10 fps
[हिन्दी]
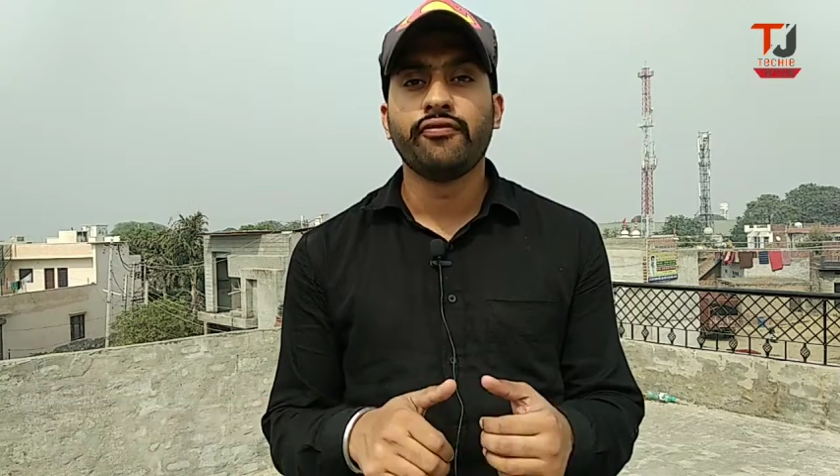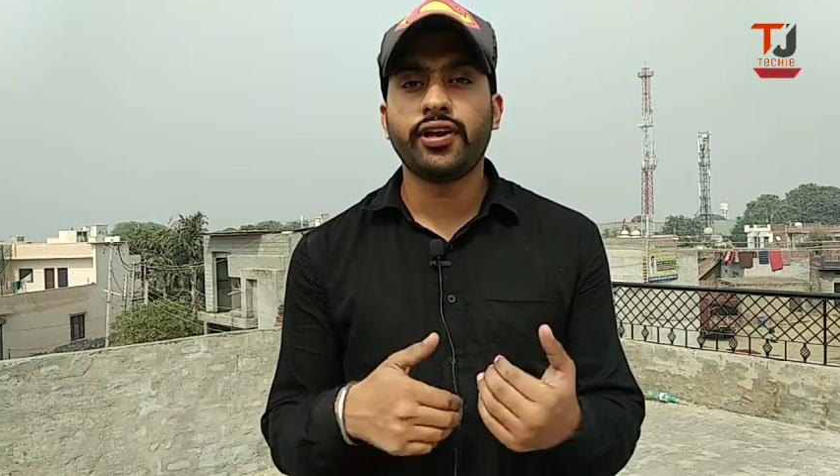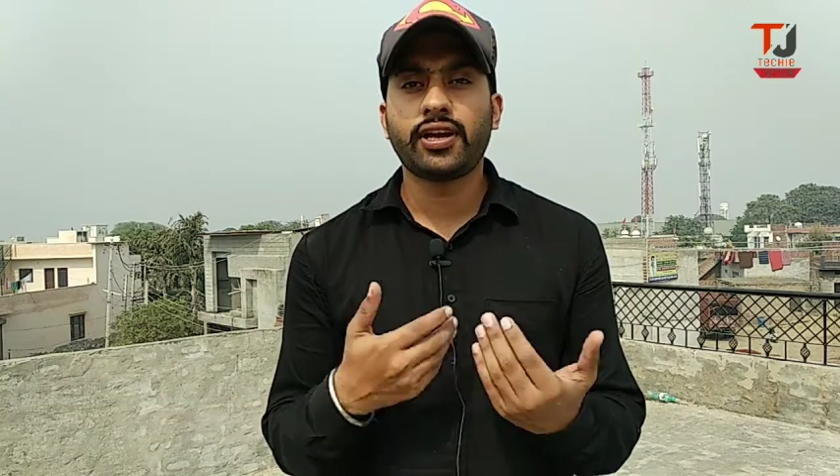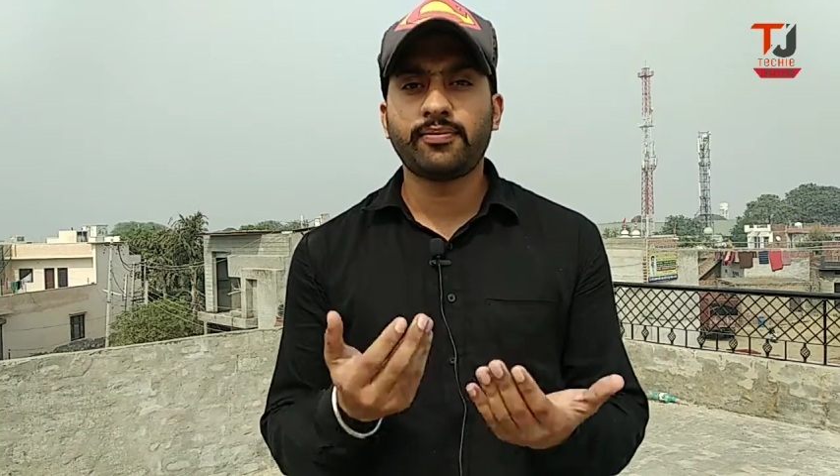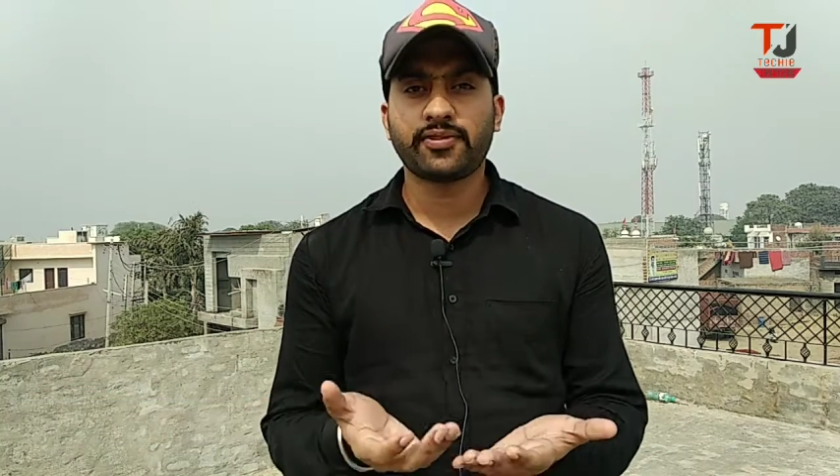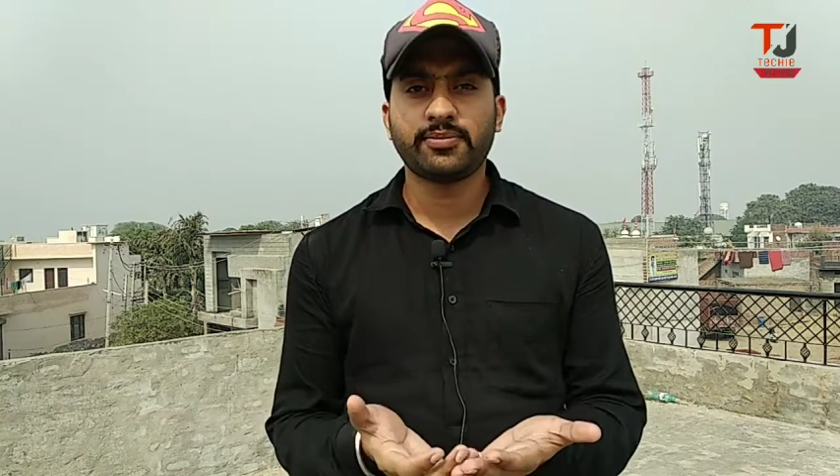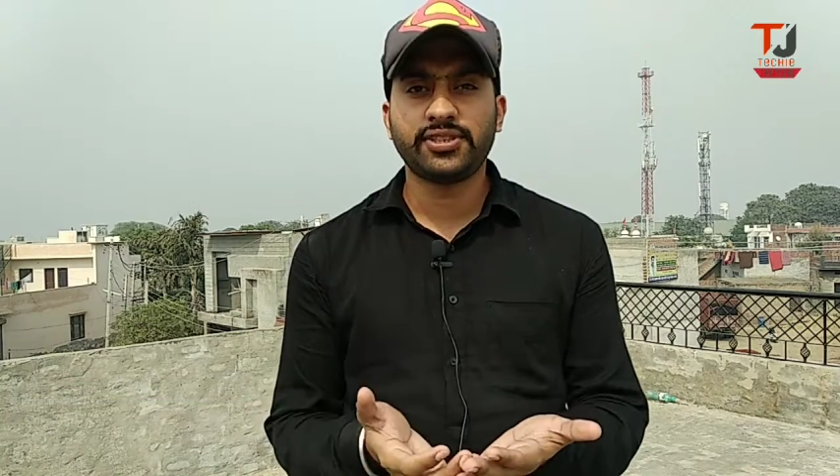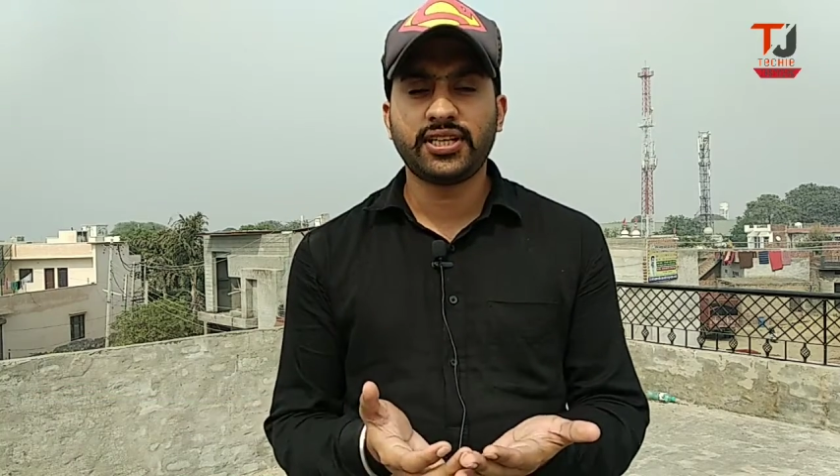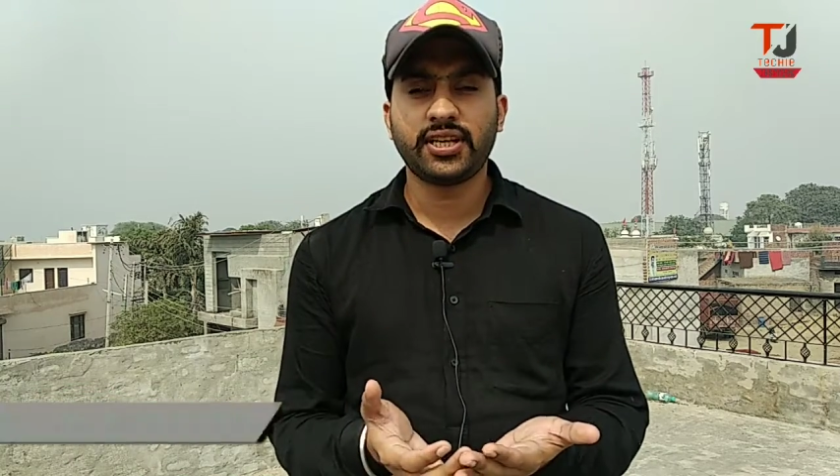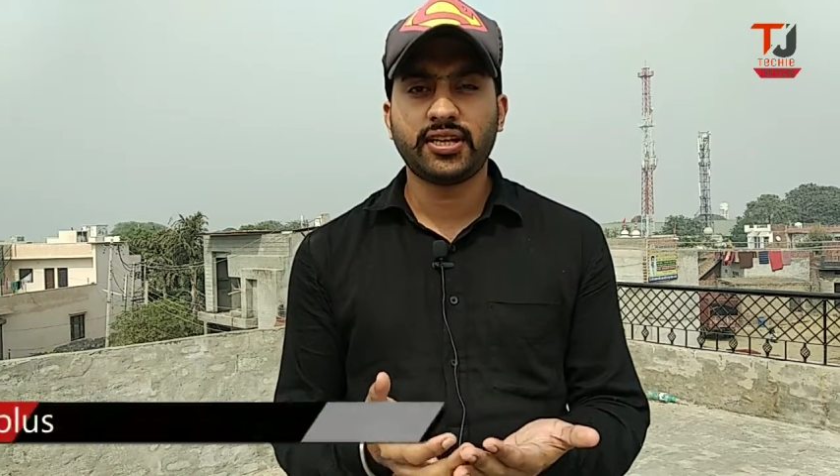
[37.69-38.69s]
फिर हम
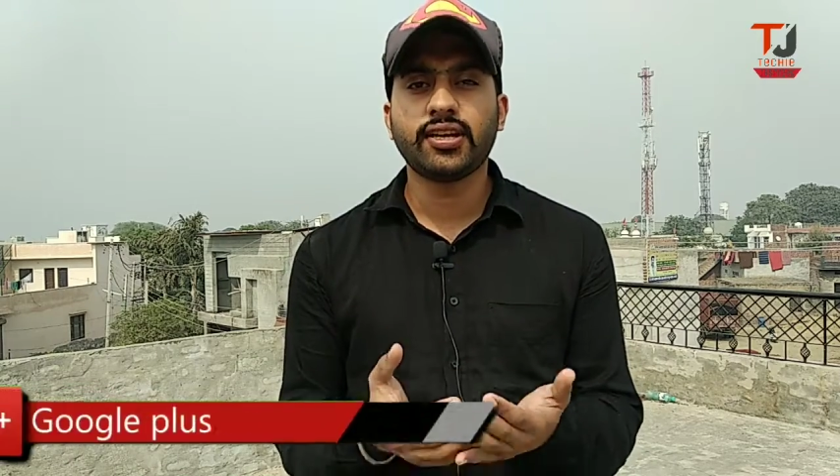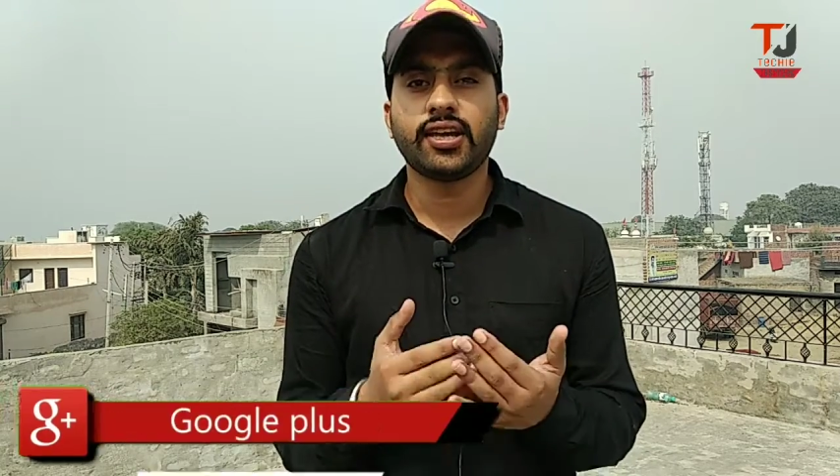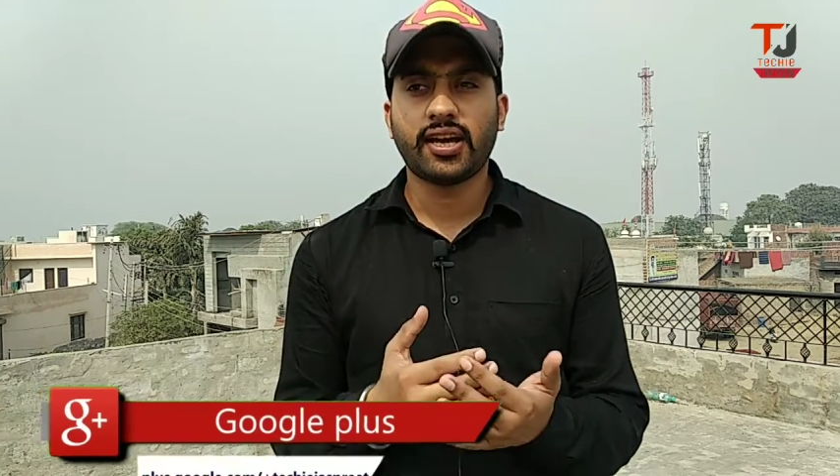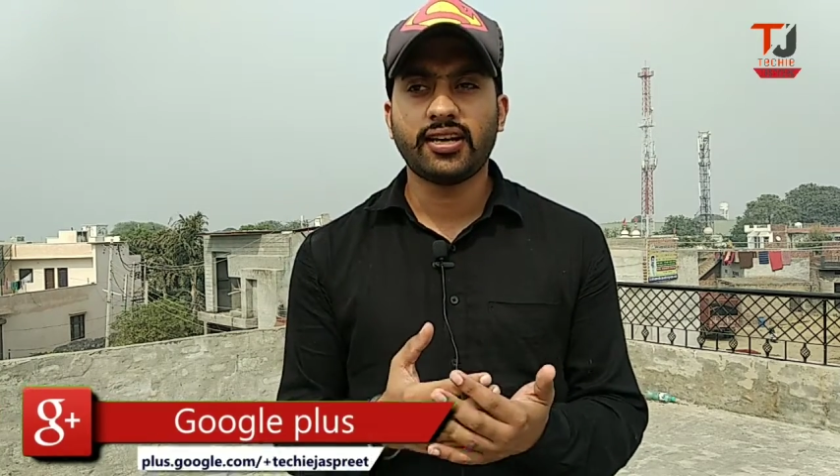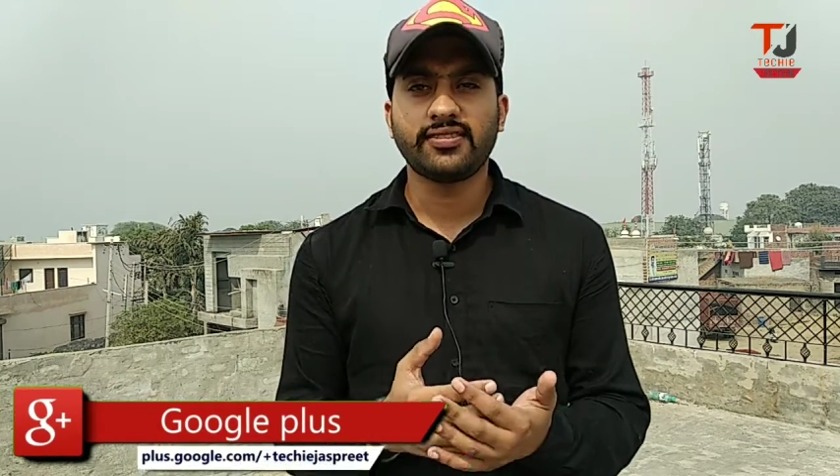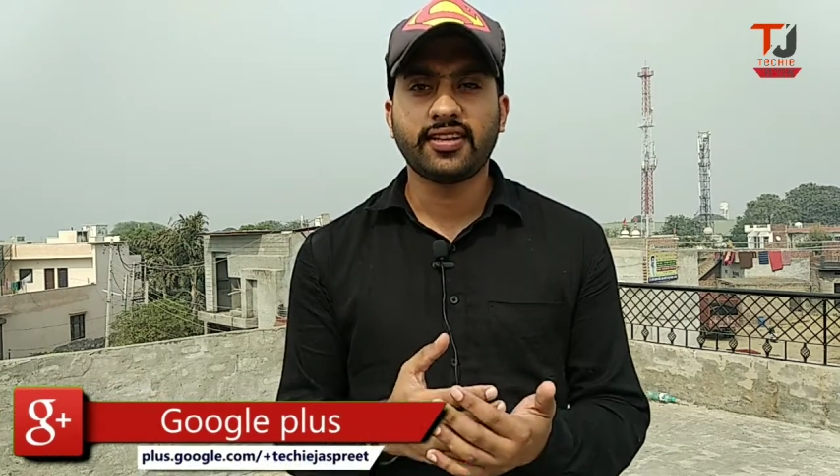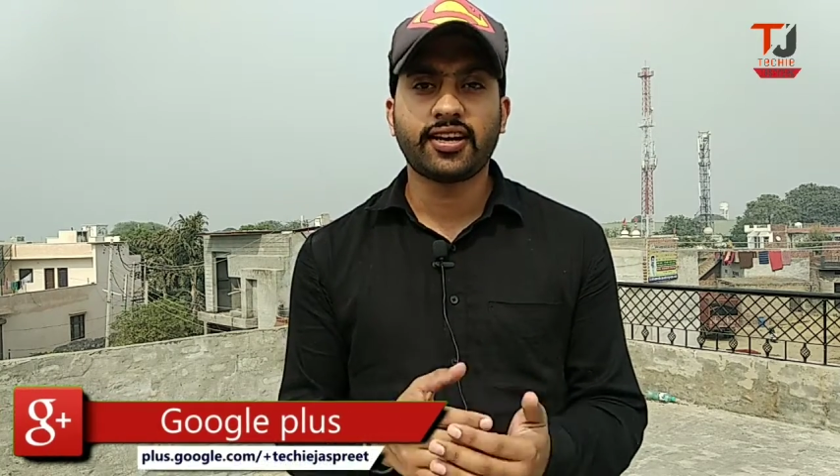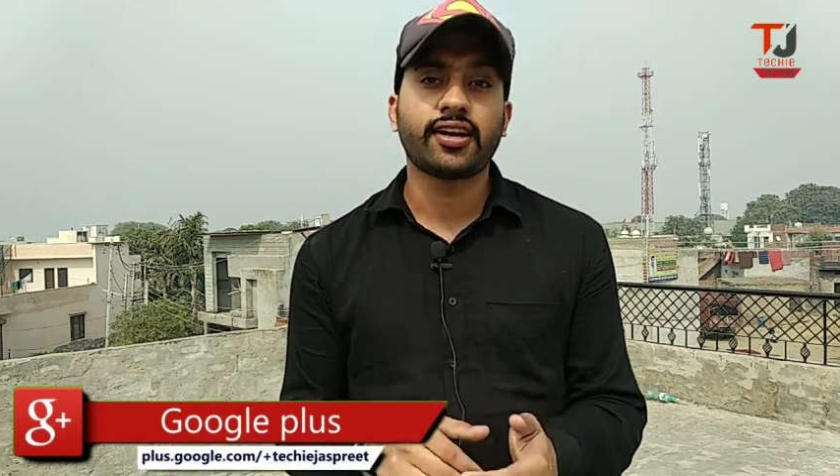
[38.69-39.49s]
समझेंगे कि क्या इसे